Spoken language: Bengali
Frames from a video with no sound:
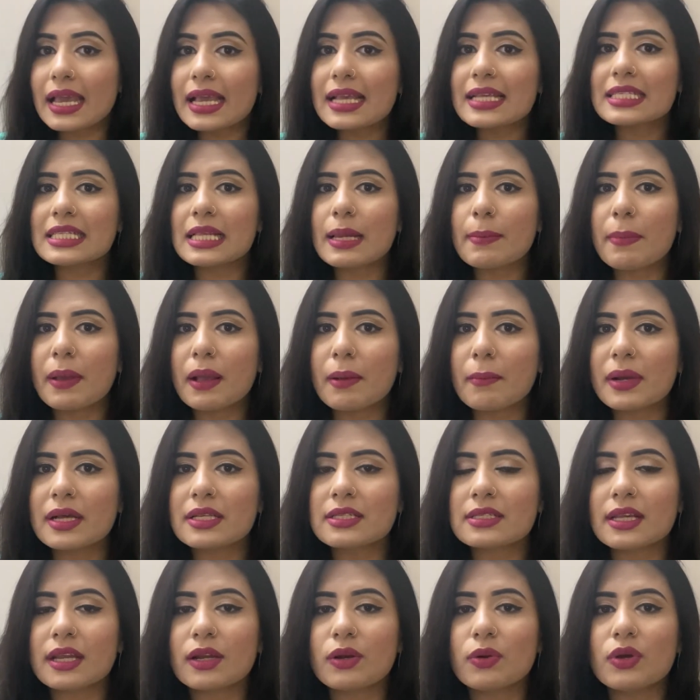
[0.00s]
এই স্লিপিং
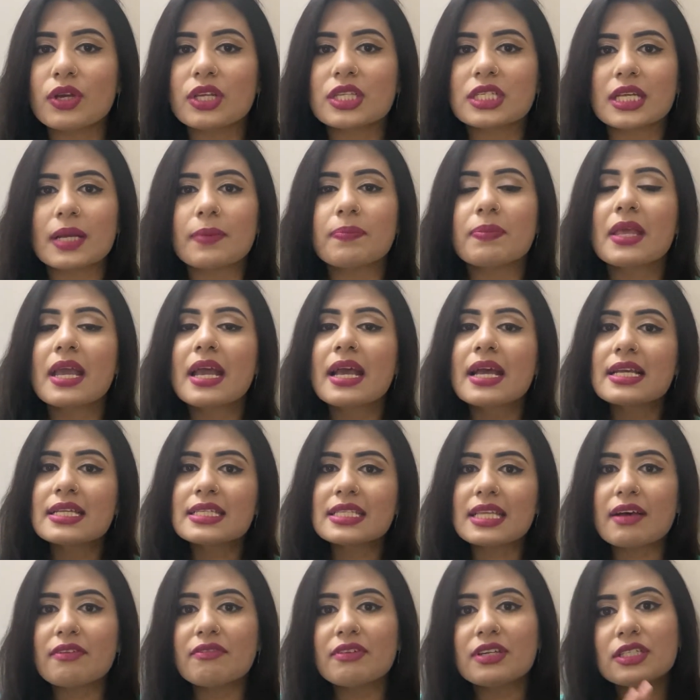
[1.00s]
মাস্কে রয়েছে
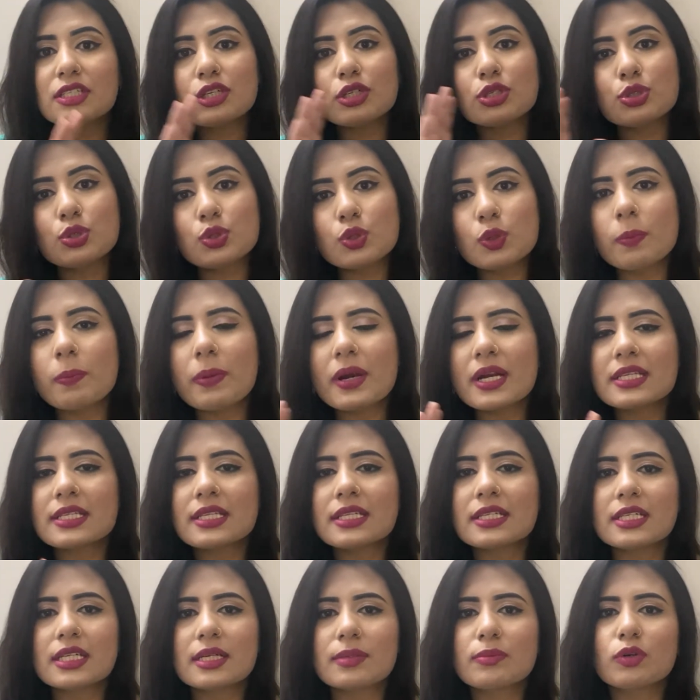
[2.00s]
সেভেন্টি টু
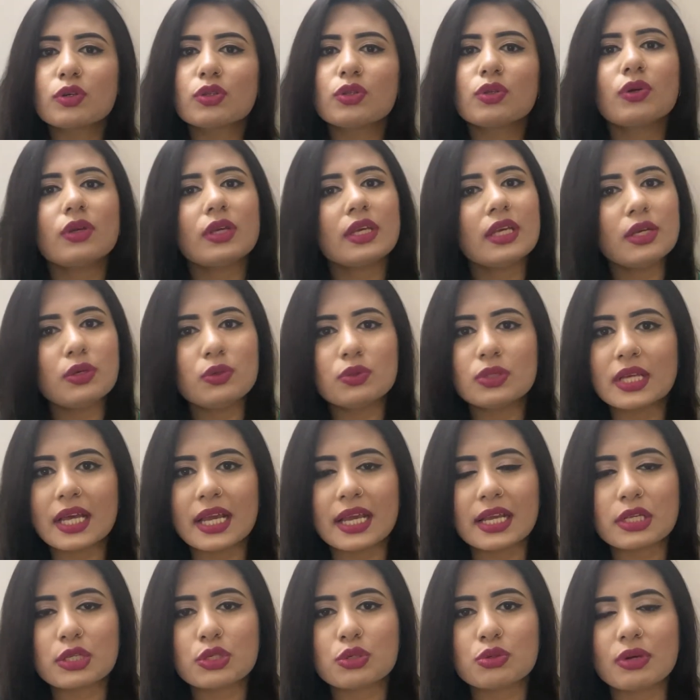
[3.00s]
পার্সেন্টের মতো
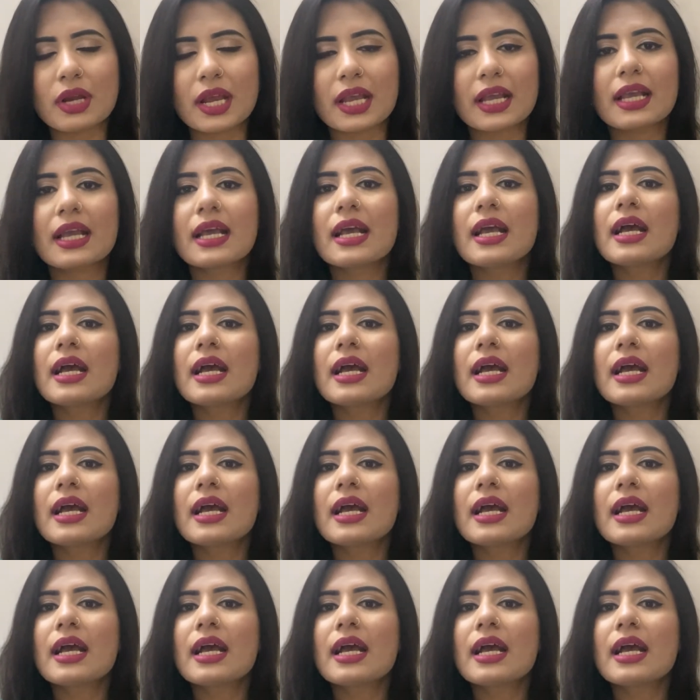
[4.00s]
ইউজার এক্সট্র্যাক্ট